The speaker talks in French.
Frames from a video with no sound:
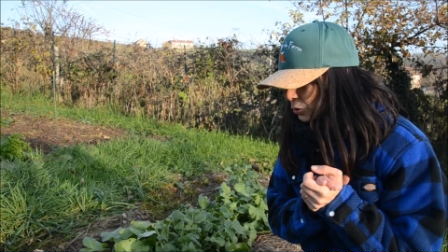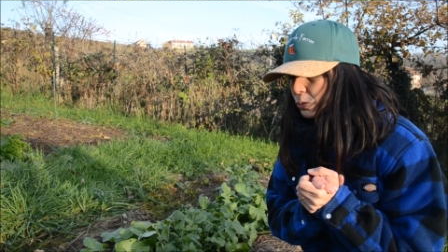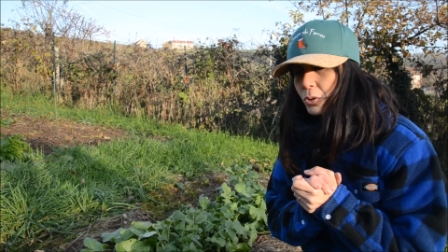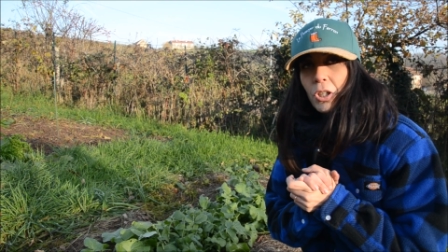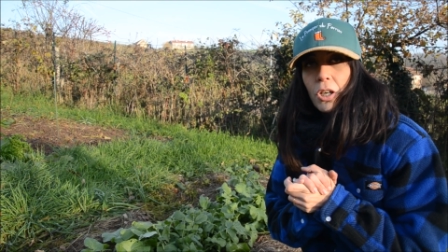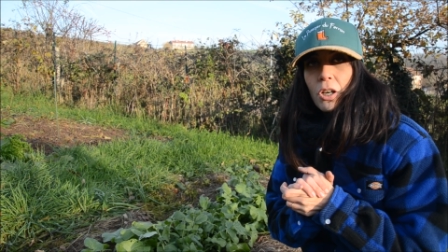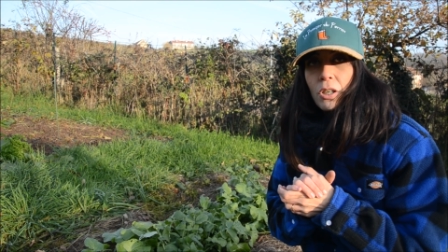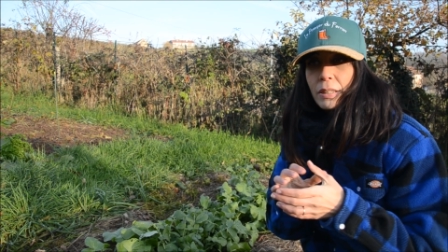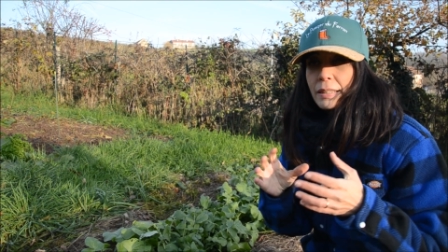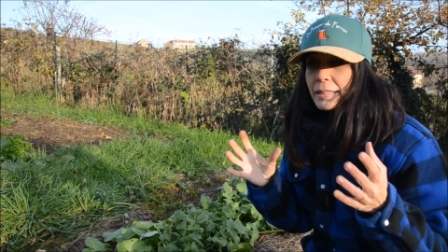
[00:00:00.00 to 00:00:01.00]
Donc
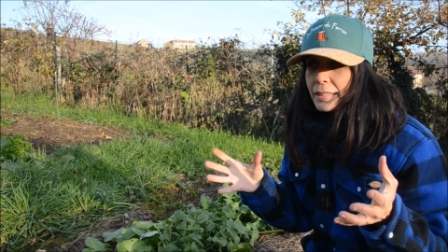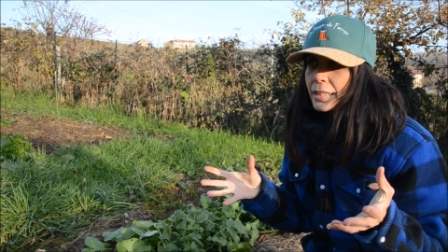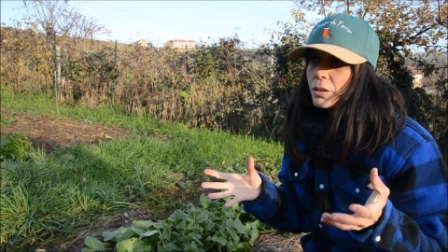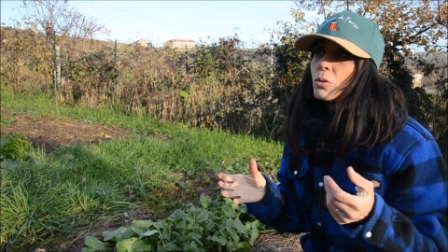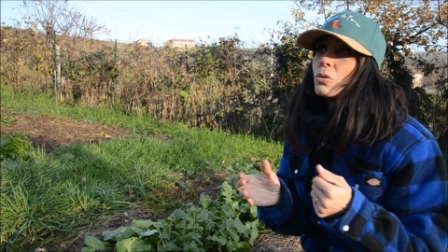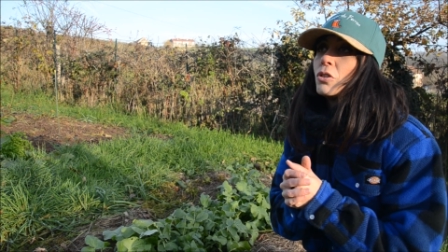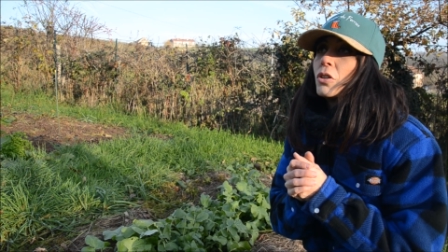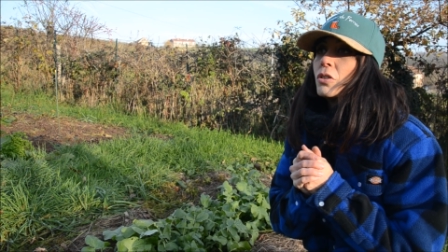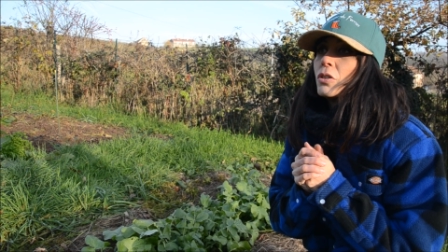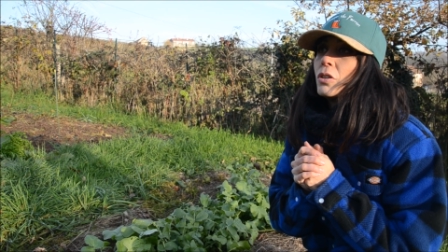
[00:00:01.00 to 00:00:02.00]
si au
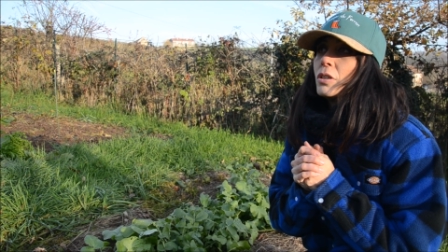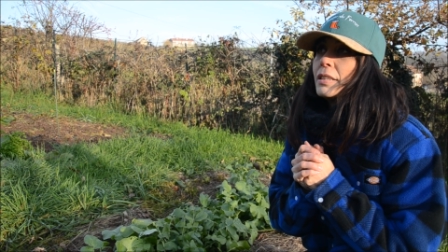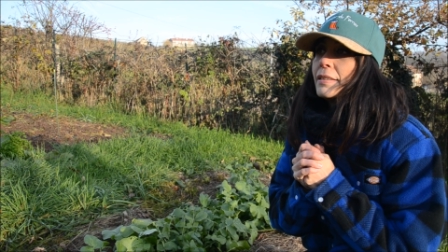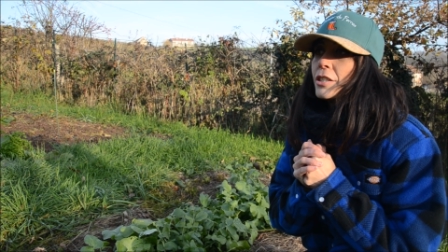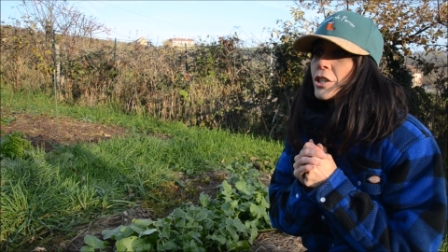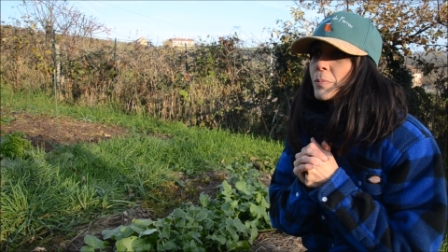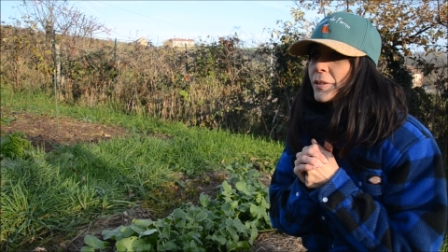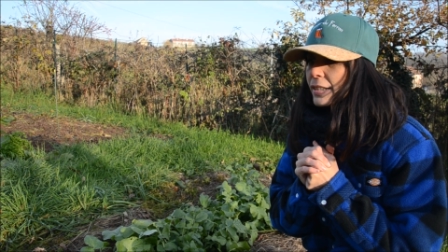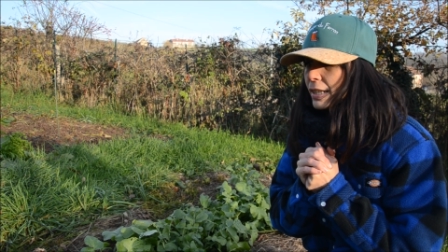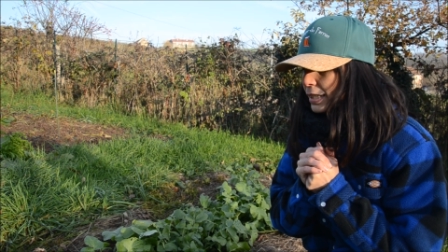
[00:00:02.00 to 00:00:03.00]
temps des
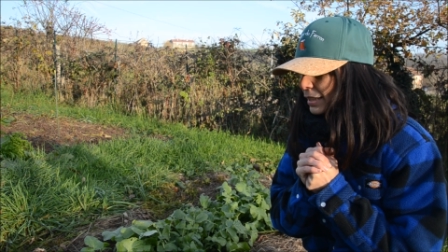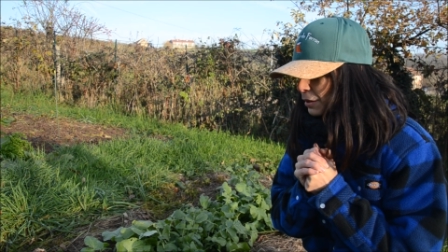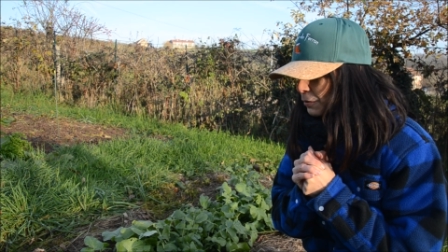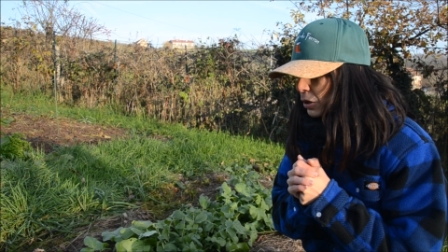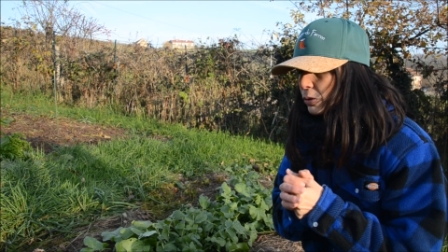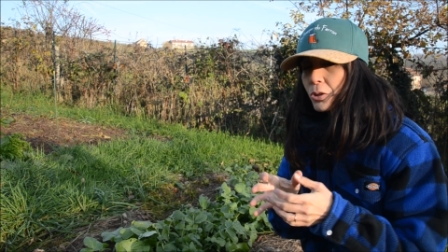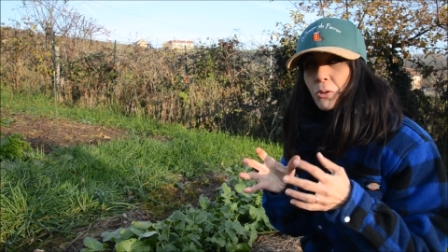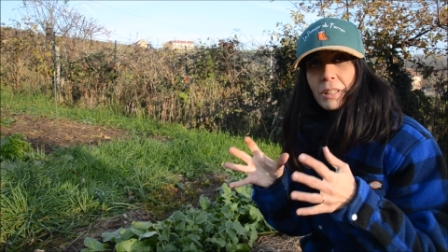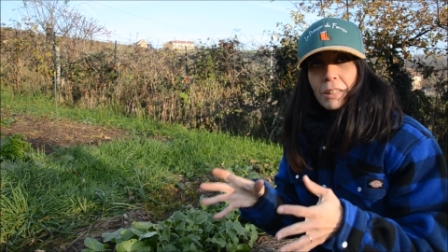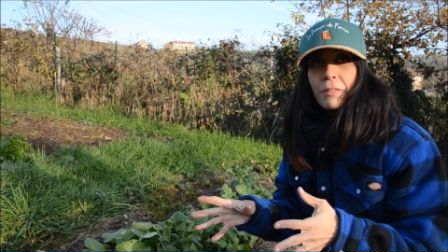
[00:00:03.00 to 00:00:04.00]
Égyptiens et des pharaons ils
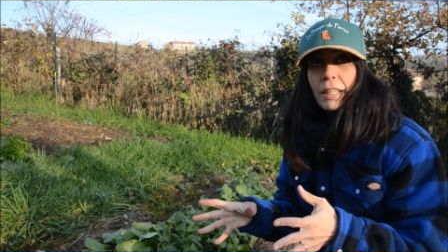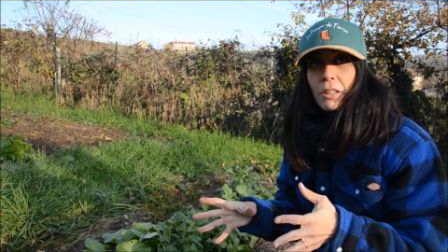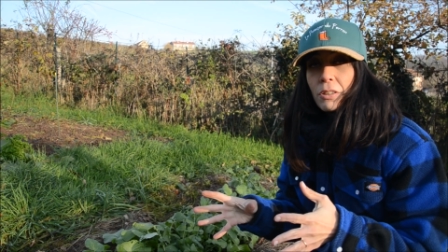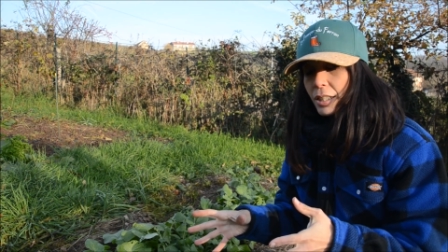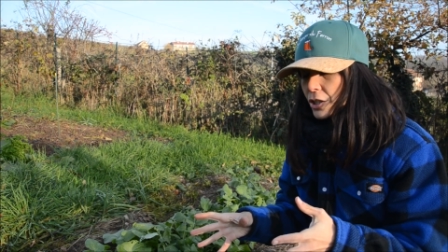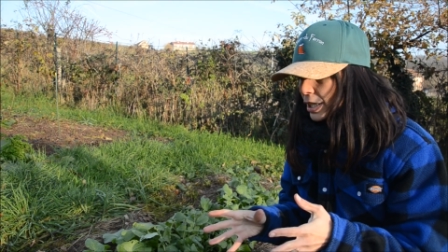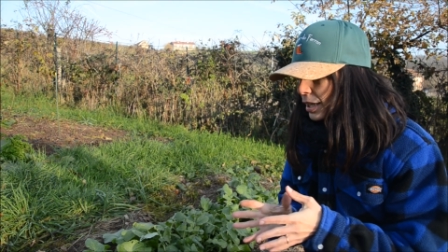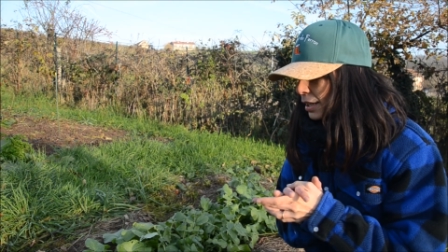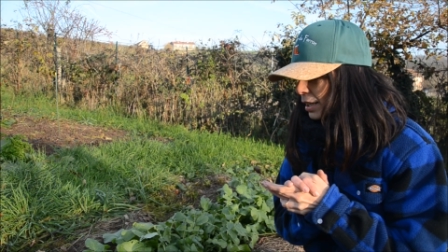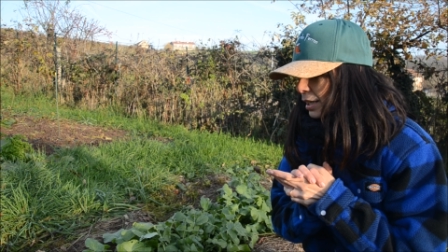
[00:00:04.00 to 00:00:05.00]
cultivaient
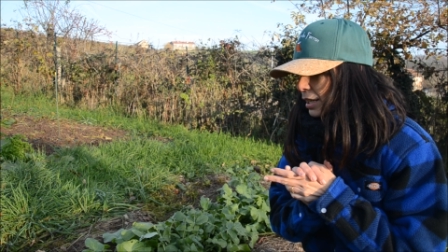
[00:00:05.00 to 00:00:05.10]
déjà